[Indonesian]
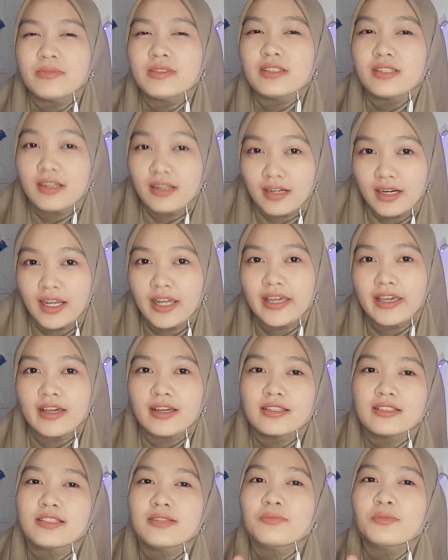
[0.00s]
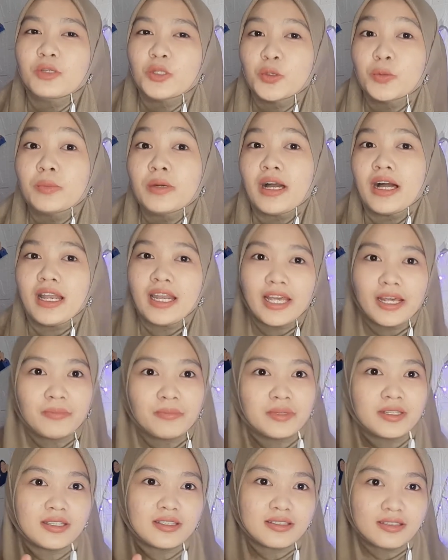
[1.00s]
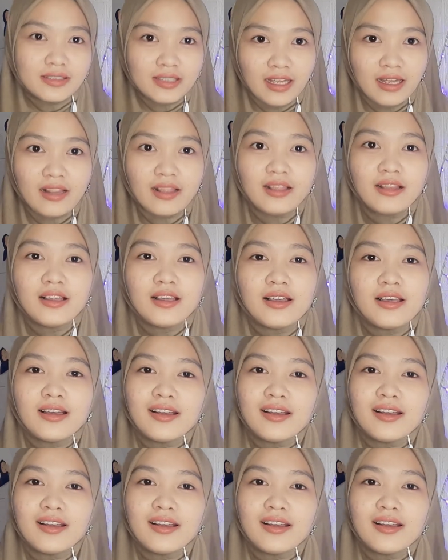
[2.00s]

segera ya sebelum kalian menyesal